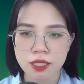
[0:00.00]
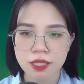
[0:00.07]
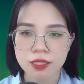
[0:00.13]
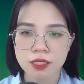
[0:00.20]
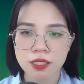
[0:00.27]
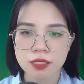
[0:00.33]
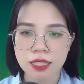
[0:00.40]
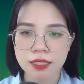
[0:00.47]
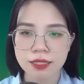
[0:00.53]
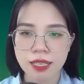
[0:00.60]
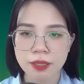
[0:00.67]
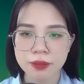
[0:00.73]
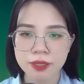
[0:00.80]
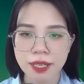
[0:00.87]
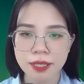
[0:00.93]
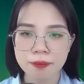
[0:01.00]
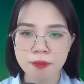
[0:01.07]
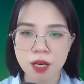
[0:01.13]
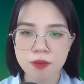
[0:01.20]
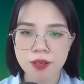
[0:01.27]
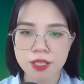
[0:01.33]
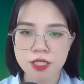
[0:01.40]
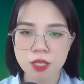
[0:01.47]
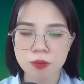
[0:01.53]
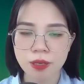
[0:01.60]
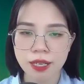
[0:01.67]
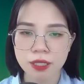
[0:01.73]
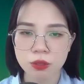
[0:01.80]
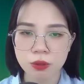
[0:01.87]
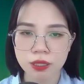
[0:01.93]
Thẩm Đình đẩy đĩa táo xanh qua,
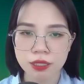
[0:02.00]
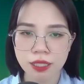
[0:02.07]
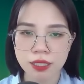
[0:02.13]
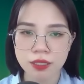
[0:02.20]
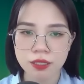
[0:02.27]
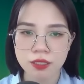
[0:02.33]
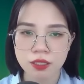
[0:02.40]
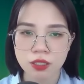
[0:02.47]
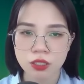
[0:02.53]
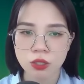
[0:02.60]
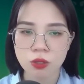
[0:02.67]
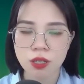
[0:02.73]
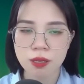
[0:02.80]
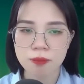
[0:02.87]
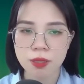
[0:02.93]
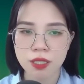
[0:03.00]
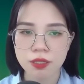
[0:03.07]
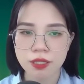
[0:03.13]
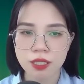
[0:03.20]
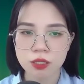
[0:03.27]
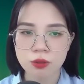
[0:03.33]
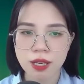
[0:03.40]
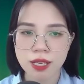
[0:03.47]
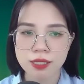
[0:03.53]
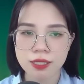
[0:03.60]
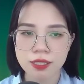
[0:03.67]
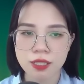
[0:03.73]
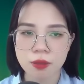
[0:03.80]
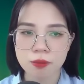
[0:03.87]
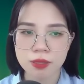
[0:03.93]
Vừa hay anh có chuyện muốn nói với
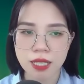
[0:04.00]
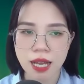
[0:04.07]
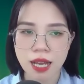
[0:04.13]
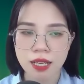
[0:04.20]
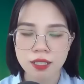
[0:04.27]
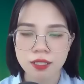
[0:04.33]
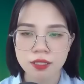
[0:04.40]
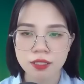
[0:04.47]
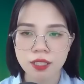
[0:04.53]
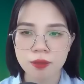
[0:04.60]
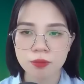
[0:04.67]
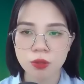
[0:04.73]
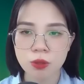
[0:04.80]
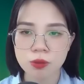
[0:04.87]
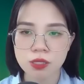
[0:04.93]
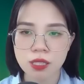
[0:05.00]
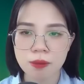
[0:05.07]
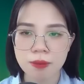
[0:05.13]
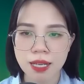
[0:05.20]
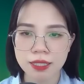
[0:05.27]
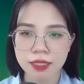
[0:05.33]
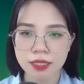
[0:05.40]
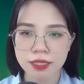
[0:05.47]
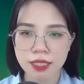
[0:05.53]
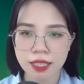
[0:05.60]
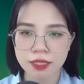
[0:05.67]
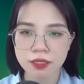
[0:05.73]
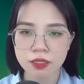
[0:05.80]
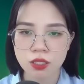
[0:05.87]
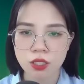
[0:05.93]
em Cuối tuần này anh phải đi công tác
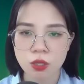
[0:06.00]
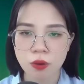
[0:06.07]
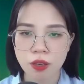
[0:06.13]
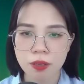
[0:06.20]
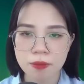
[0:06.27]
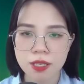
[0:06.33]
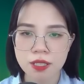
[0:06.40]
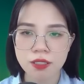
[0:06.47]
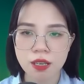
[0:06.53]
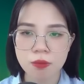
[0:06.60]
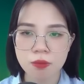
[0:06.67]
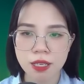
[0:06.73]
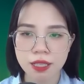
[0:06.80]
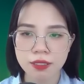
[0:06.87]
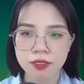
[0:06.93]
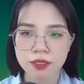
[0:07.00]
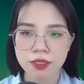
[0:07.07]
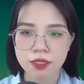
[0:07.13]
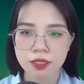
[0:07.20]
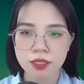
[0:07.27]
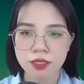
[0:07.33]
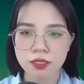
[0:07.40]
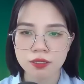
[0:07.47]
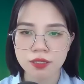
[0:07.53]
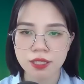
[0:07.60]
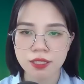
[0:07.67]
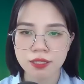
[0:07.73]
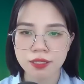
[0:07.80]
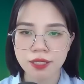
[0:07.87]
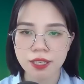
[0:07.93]
một chuyến Tôi đứng ở cửa
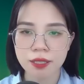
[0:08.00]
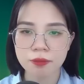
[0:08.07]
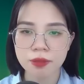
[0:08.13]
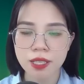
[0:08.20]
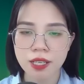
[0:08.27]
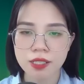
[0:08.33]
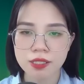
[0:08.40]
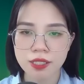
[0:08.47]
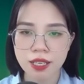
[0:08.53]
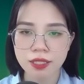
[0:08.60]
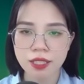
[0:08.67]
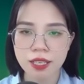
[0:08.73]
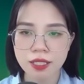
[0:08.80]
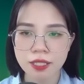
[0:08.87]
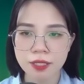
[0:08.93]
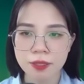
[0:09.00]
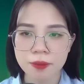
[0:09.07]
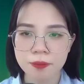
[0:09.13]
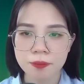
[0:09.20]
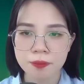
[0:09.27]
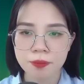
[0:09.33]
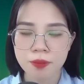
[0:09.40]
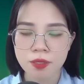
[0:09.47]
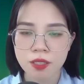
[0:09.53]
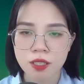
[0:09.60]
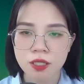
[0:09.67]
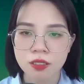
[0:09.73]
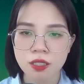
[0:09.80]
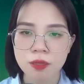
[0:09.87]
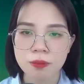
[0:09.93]
vừa thay dép xong Không dám tin vào tai
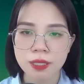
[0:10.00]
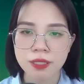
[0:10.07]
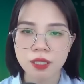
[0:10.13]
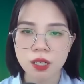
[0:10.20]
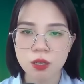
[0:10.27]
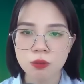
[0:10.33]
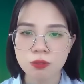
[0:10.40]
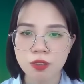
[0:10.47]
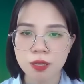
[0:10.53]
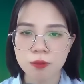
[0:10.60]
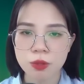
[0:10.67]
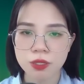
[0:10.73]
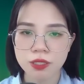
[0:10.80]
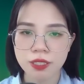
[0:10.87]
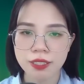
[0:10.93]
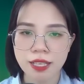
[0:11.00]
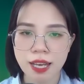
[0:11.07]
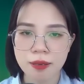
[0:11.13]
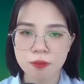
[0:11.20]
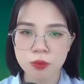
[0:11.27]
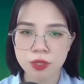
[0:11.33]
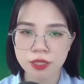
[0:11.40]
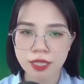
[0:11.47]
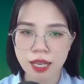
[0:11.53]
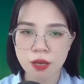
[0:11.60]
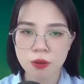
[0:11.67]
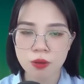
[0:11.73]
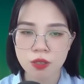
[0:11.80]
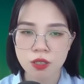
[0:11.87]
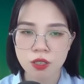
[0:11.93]
mình Anh đồng ý nghỉ phép đi
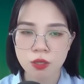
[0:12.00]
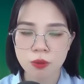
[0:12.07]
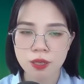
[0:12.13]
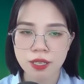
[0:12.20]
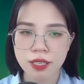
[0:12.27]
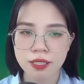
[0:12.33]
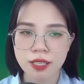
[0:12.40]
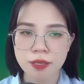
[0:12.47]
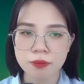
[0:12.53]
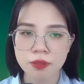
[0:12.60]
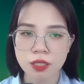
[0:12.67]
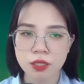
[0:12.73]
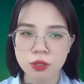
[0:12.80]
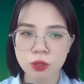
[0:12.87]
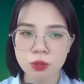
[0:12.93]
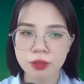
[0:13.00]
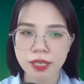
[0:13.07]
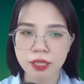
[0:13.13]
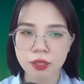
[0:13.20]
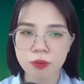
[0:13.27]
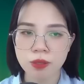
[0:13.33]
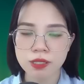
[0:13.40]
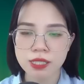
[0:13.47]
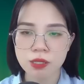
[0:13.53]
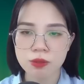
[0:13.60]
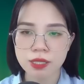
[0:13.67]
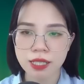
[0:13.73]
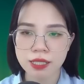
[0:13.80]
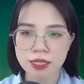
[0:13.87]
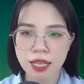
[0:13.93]
chơi với Triệu Y Nhiên à Chúng tôi
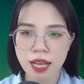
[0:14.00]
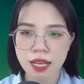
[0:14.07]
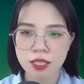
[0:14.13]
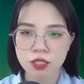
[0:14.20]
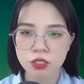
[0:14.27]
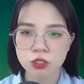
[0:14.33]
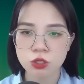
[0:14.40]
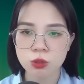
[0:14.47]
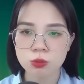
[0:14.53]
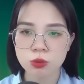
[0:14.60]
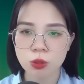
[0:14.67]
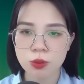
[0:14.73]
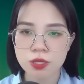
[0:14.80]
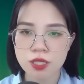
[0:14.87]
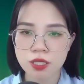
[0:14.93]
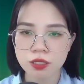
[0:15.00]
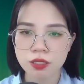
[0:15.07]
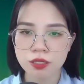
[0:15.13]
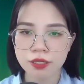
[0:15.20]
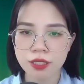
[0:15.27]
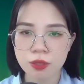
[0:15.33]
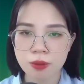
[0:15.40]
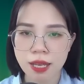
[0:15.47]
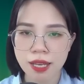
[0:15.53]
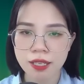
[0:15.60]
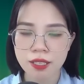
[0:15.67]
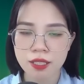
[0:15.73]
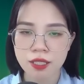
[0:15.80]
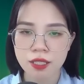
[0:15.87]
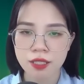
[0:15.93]
là đồng nghiệp đấy Chẳng lẽ anh không hề suy
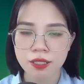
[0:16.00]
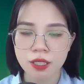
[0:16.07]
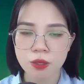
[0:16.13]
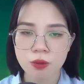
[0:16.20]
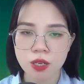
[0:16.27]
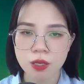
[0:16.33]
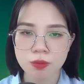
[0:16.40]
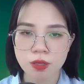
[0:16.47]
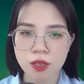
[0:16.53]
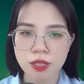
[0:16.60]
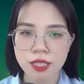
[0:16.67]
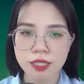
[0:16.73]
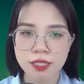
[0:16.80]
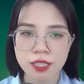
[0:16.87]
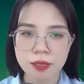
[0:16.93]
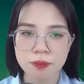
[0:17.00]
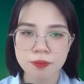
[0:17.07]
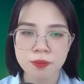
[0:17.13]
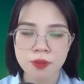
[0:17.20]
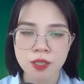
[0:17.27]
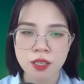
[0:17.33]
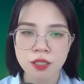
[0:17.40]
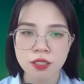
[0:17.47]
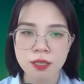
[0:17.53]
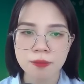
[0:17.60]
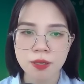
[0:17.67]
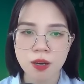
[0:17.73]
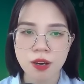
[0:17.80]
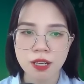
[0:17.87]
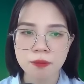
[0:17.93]
nghĩ đến cảm nhận của tôi Rồi cuộc
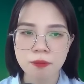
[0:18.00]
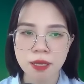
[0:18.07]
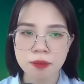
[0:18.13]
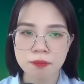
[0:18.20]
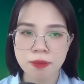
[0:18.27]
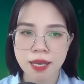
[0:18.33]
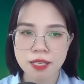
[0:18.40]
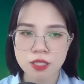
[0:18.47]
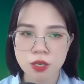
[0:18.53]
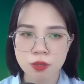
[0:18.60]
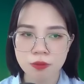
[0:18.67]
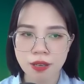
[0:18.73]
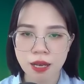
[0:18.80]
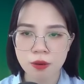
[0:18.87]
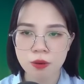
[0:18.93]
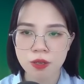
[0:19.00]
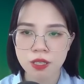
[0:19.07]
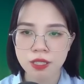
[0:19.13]
trong mắt anh tôi là cái gì chứ